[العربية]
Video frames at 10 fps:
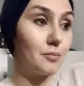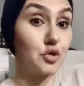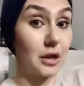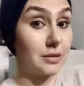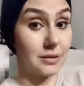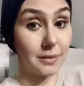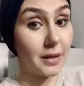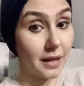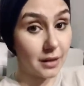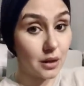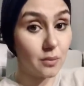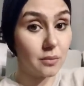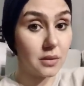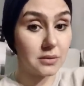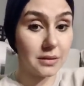مش عايزك تعمل اي حاجه
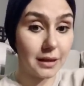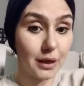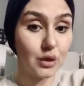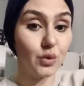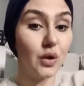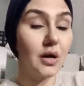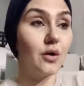لما ترجع له